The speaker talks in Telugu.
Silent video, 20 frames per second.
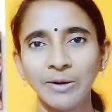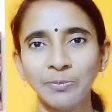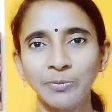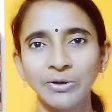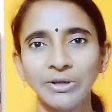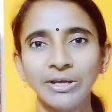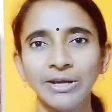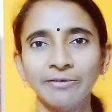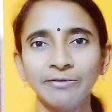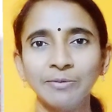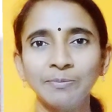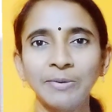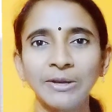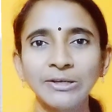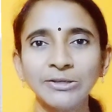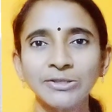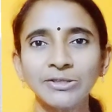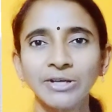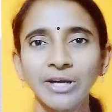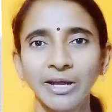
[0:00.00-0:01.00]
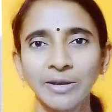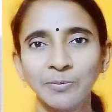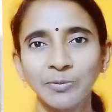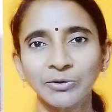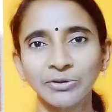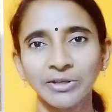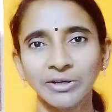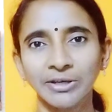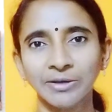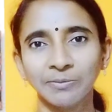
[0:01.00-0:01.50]
పొయ్యి అవి పెలుసుగా
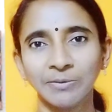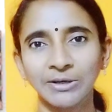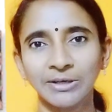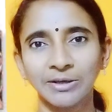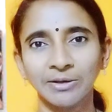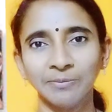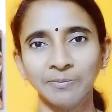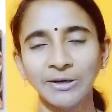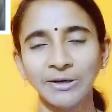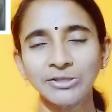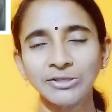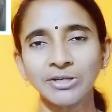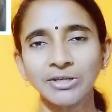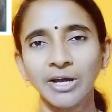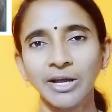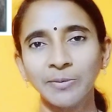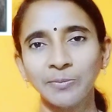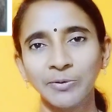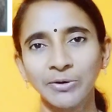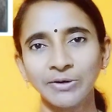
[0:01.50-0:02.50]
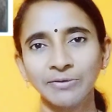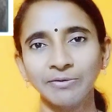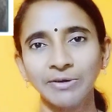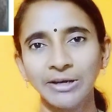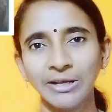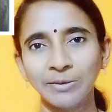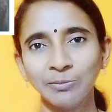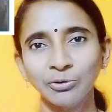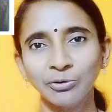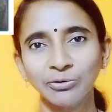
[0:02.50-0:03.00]
అయిపోతాయి అనమాట పెలుసుగా అయిపోవటం
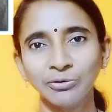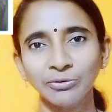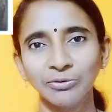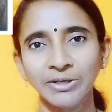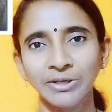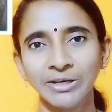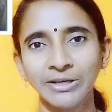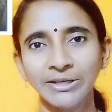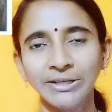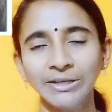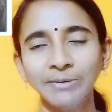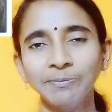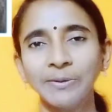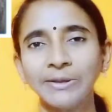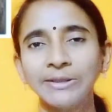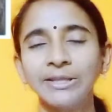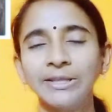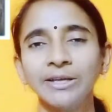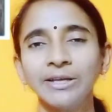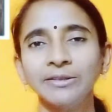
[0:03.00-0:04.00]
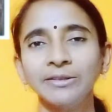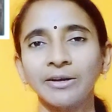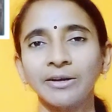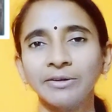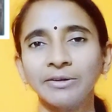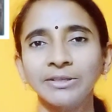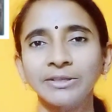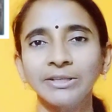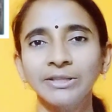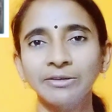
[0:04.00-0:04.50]
వల్ల ఏమవుతుంది అంటే పెద్ద అయిన
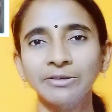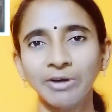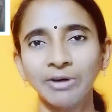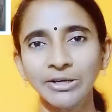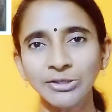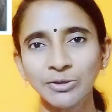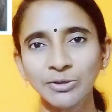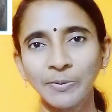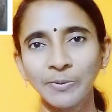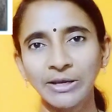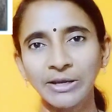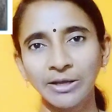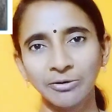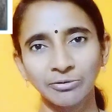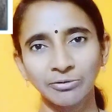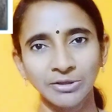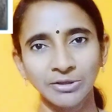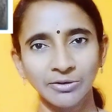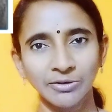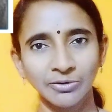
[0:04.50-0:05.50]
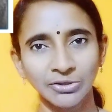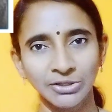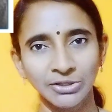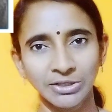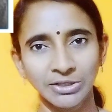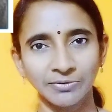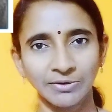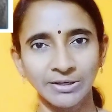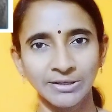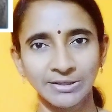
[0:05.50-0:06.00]
తర్వాత ఇది వయసు పెరిగే కొద్దీ
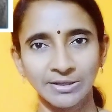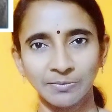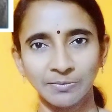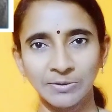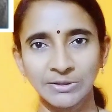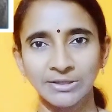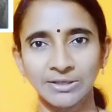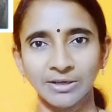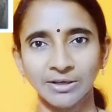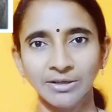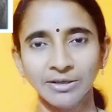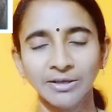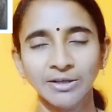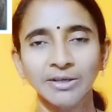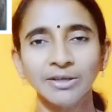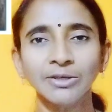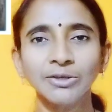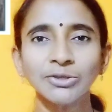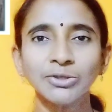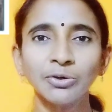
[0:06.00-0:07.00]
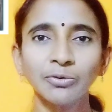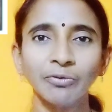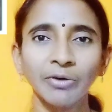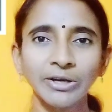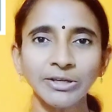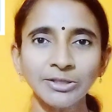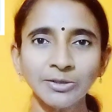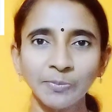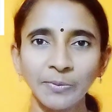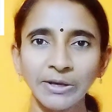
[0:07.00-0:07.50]
వచ్చేటువంటి సమస్య సో
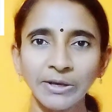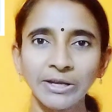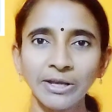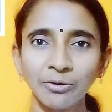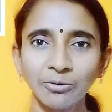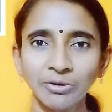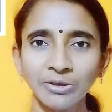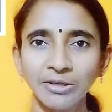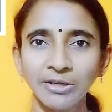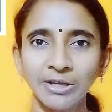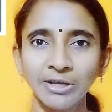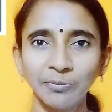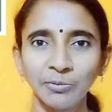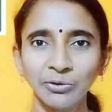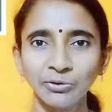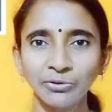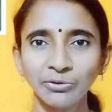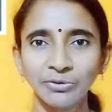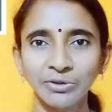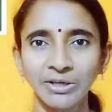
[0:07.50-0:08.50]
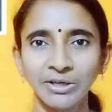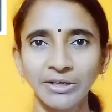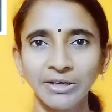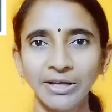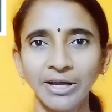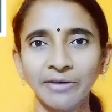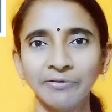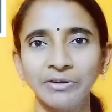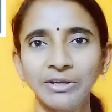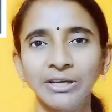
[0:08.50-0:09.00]
వయసు పెరిగే కొద్దీ ఏమవుతుంది అంటే
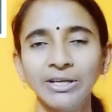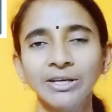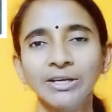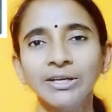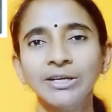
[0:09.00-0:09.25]
అవి